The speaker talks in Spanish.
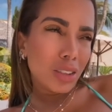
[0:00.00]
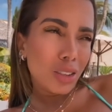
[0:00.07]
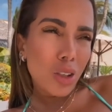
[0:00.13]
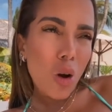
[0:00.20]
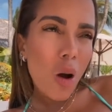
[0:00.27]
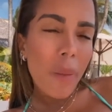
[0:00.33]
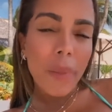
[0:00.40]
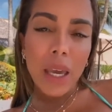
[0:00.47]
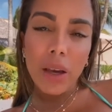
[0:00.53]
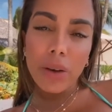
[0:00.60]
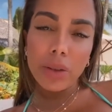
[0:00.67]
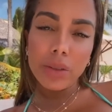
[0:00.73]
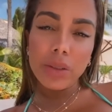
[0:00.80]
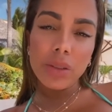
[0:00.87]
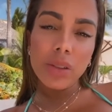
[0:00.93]
No,
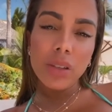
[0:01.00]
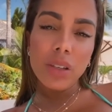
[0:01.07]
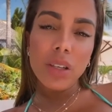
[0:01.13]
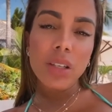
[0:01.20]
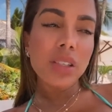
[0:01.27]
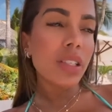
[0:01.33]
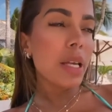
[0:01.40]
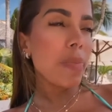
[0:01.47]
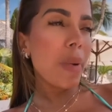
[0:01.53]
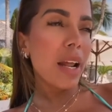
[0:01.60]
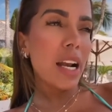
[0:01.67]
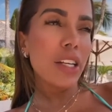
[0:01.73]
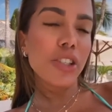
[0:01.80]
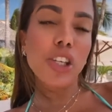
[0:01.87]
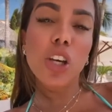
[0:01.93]
amigos. Si
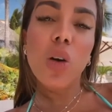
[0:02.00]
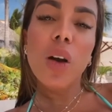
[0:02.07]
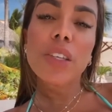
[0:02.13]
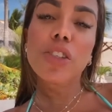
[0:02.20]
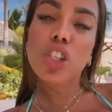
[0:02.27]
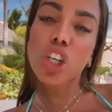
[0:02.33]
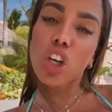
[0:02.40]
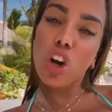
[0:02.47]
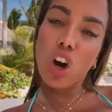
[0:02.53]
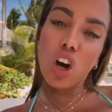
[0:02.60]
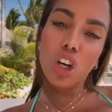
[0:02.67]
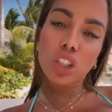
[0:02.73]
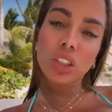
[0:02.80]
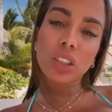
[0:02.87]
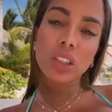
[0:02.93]
para el chico es
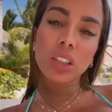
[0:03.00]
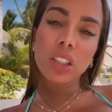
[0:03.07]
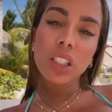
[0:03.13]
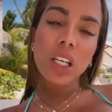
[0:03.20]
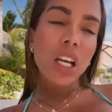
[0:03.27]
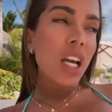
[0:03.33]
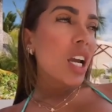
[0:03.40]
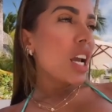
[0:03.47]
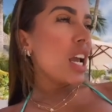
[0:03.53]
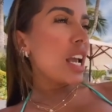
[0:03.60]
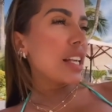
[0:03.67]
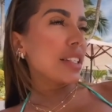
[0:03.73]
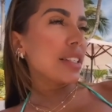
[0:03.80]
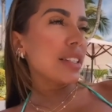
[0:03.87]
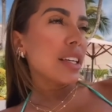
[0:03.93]
chingón,
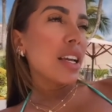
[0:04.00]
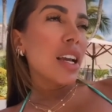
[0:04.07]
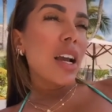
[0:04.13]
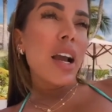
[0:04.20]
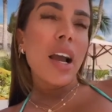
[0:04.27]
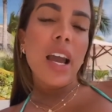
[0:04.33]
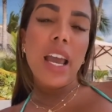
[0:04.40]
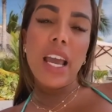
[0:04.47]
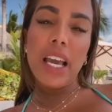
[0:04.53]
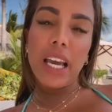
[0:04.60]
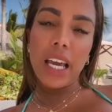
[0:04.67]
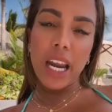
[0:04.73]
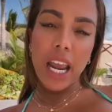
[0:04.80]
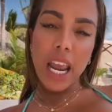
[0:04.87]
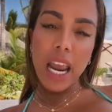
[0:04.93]
es
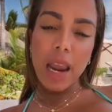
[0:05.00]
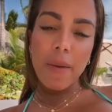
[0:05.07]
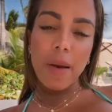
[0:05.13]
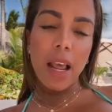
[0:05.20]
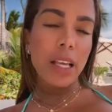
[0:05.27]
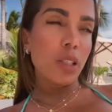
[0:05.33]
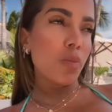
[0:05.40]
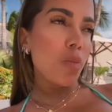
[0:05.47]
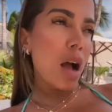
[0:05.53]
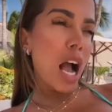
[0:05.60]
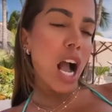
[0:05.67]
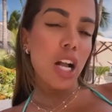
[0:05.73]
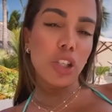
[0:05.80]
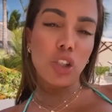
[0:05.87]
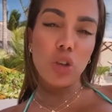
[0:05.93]
increíble, es
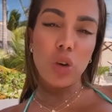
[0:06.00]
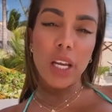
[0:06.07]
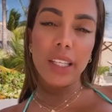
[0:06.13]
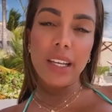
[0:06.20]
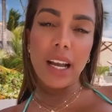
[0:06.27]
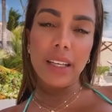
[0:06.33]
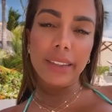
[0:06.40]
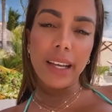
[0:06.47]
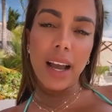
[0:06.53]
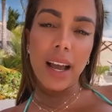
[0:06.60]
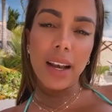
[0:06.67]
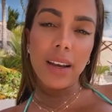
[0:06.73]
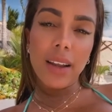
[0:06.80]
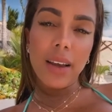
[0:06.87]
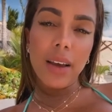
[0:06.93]
macho y tal,
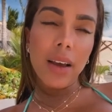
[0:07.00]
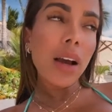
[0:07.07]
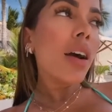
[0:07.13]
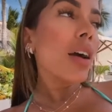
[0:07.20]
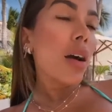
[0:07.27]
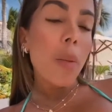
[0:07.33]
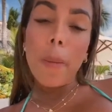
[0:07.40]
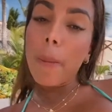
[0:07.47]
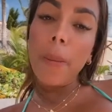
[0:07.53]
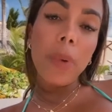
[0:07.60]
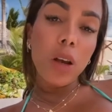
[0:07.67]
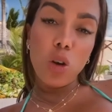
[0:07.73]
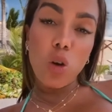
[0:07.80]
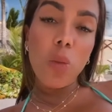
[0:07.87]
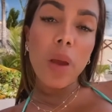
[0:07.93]
tal,
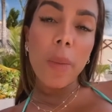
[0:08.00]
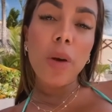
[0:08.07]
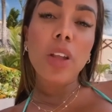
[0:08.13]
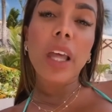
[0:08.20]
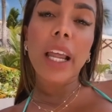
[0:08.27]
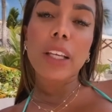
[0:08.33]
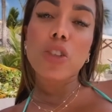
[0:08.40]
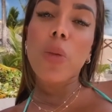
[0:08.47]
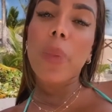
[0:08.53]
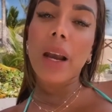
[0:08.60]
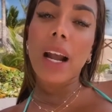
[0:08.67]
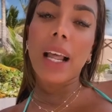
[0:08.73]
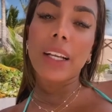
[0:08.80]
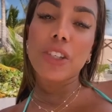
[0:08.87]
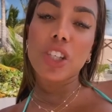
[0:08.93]
lo mismo de hecho
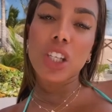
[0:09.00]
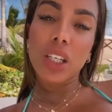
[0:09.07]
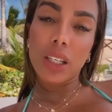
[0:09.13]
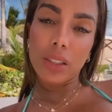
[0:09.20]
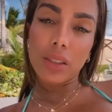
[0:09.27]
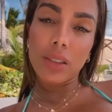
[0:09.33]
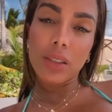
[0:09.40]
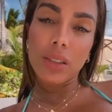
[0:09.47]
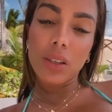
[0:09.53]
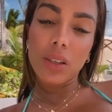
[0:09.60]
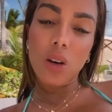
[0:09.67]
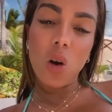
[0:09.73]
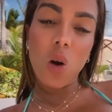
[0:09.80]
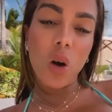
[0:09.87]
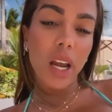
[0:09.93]
para las chicas.
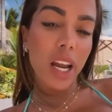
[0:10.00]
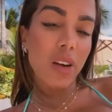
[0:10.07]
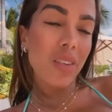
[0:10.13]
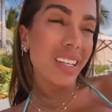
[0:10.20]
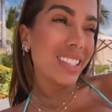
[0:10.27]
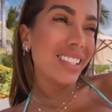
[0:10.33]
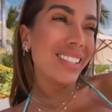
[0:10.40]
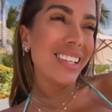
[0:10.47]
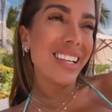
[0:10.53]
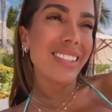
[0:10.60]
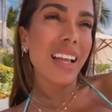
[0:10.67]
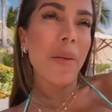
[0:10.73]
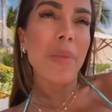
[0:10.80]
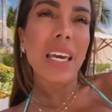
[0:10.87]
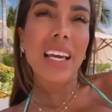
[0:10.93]
que No existe
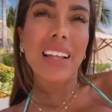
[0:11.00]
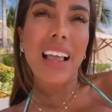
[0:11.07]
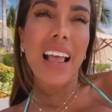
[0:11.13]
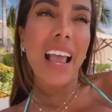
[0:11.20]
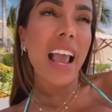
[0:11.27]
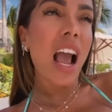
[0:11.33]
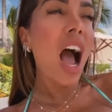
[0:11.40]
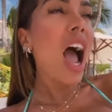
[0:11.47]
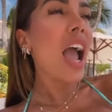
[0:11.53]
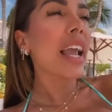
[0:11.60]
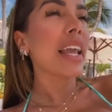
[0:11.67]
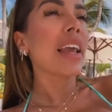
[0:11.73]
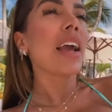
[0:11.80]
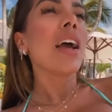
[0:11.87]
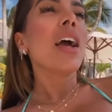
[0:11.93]
esta mierda de,
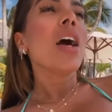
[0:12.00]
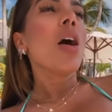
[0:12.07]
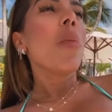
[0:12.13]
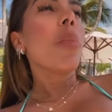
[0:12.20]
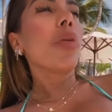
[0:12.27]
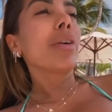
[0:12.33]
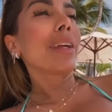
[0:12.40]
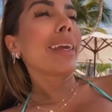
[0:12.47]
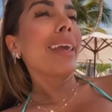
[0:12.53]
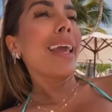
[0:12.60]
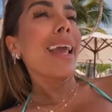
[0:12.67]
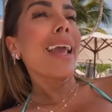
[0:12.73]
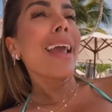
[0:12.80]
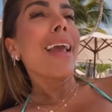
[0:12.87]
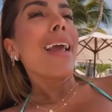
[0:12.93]
ay,
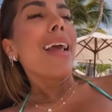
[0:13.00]
porque